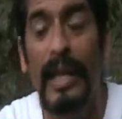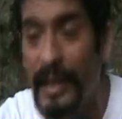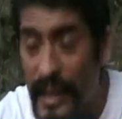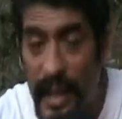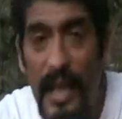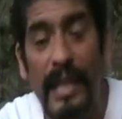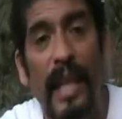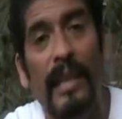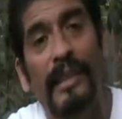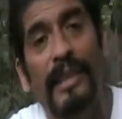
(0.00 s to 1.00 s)
que se
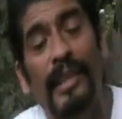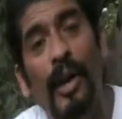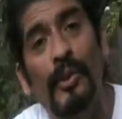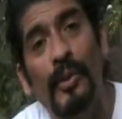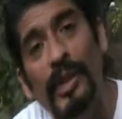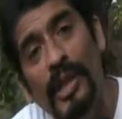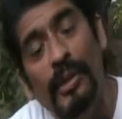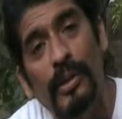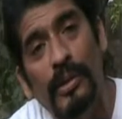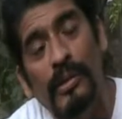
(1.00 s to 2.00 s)
dicta desde Estados
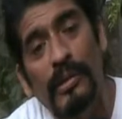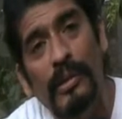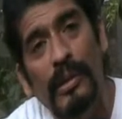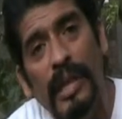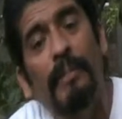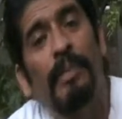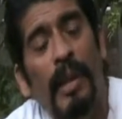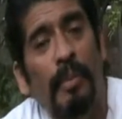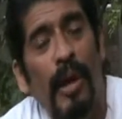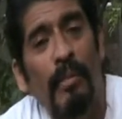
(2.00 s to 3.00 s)
Unidos. ¿Qué,
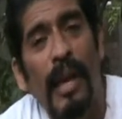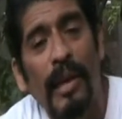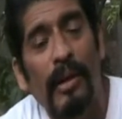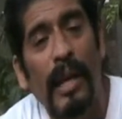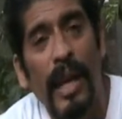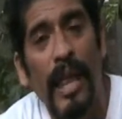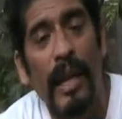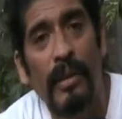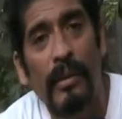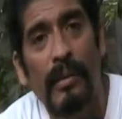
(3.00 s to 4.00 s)
qué programa hay ahora?
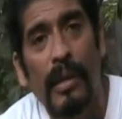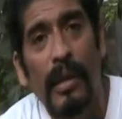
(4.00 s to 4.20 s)
Nada, ¿no?